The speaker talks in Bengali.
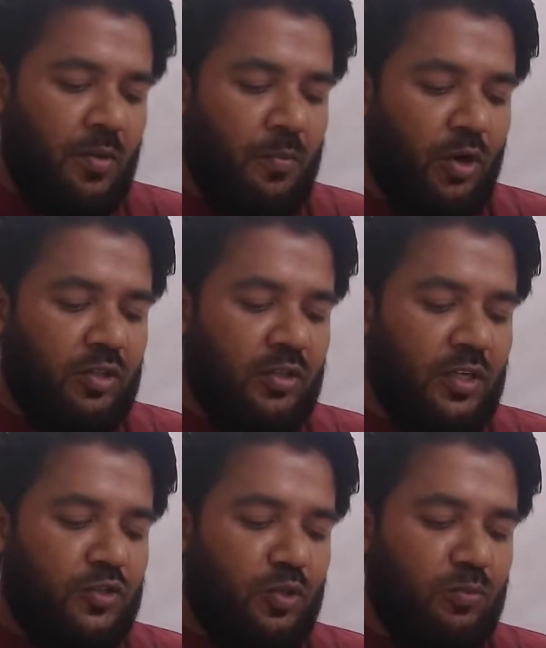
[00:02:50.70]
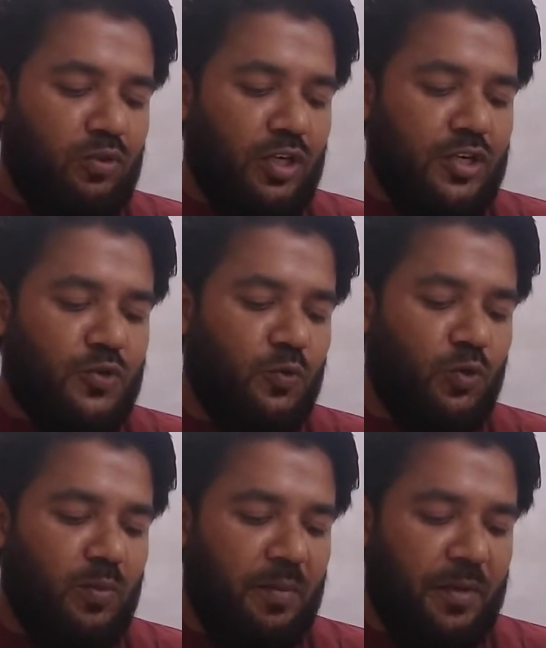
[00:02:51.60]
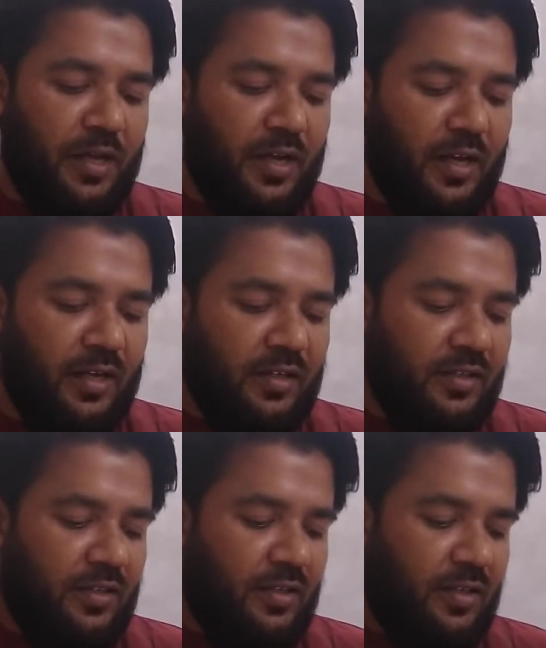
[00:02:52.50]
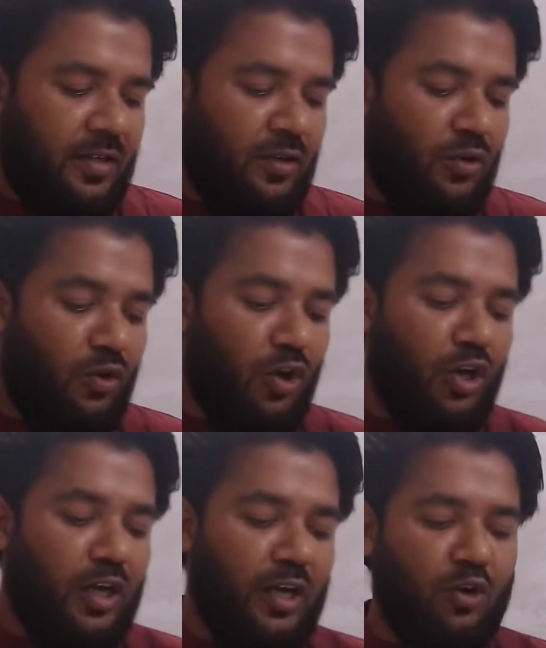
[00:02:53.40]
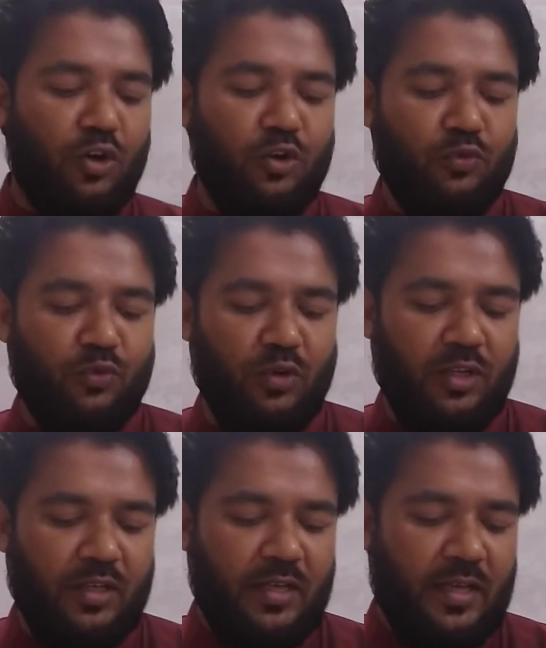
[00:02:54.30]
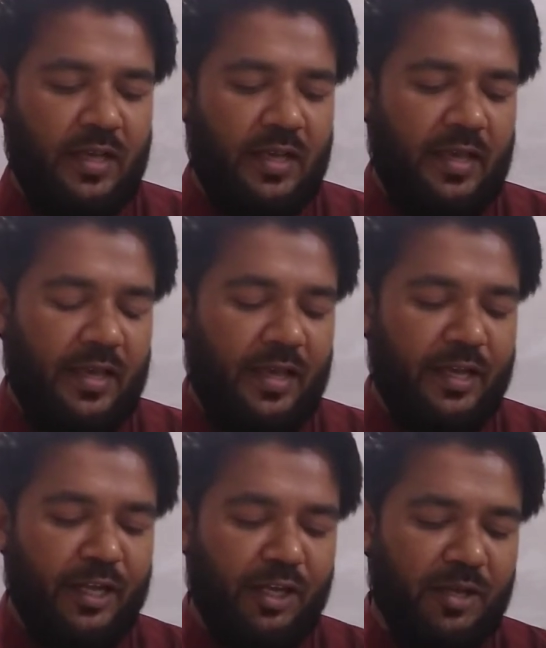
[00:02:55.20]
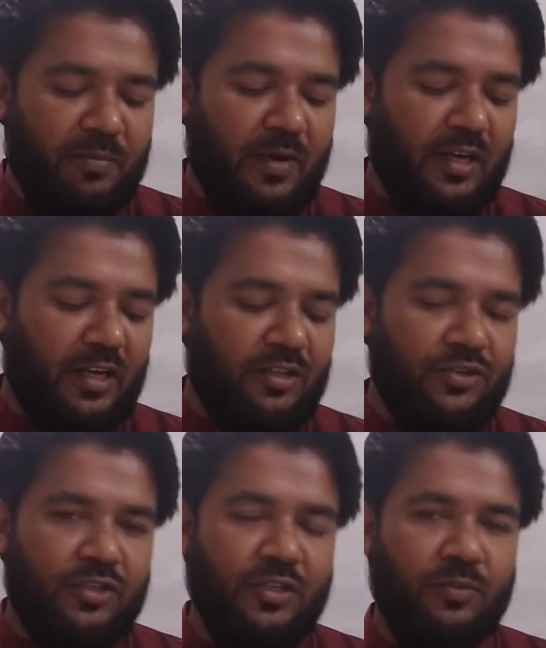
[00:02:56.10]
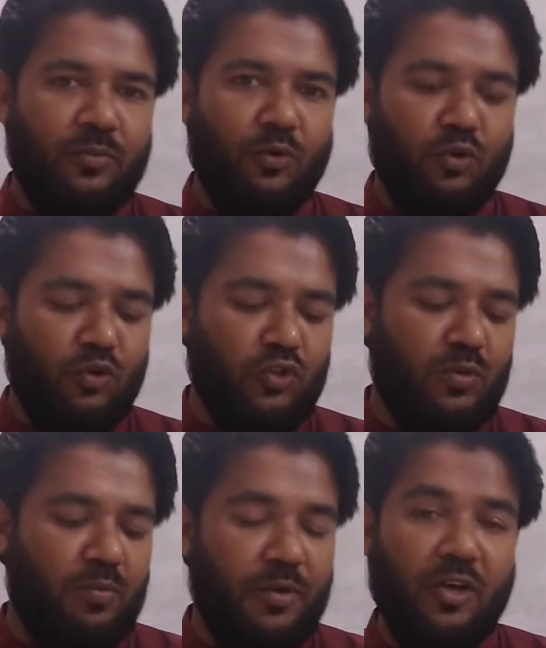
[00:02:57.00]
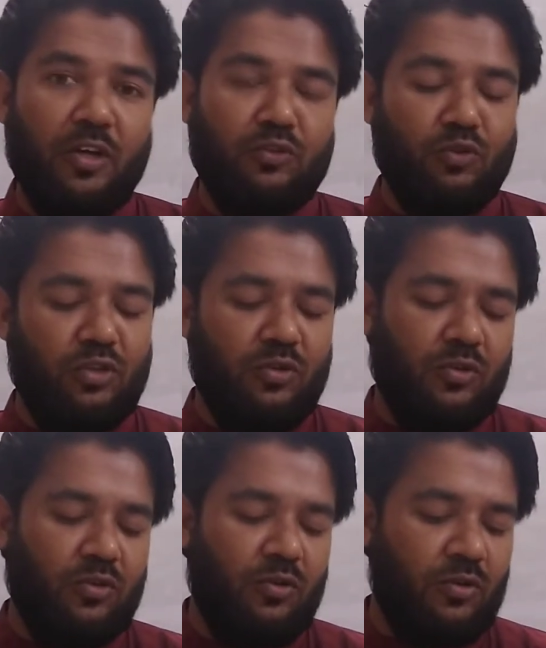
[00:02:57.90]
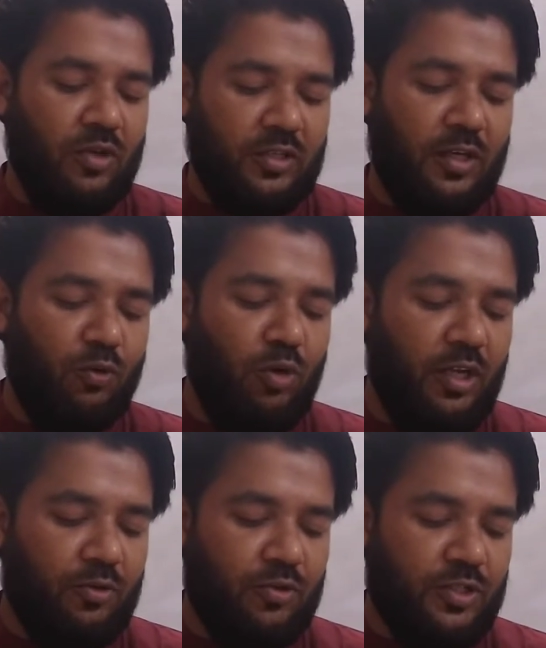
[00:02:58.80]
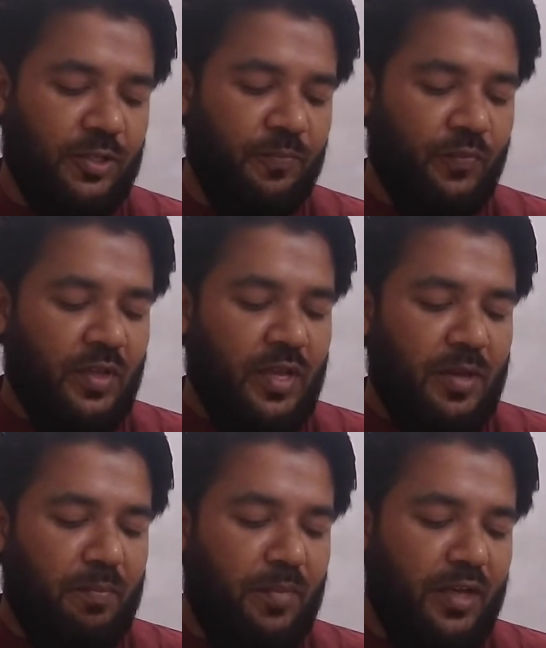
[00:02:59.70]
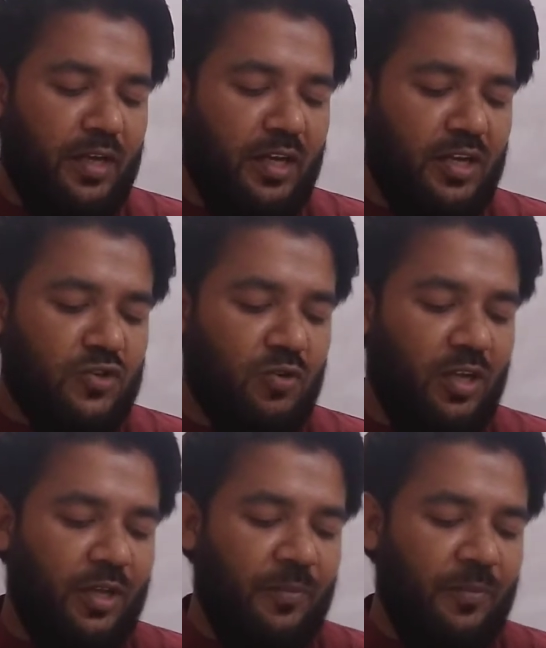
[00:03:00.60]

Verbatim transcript: পদ্মা যমুনা সুরমা মেঘনা গঙ্গা কর্ণফুলি এখানে বাংলাদেশের অন্যতম বৃহৎ নদীগুলোর কথা উল্লেখ করছে মেঘনা আসলে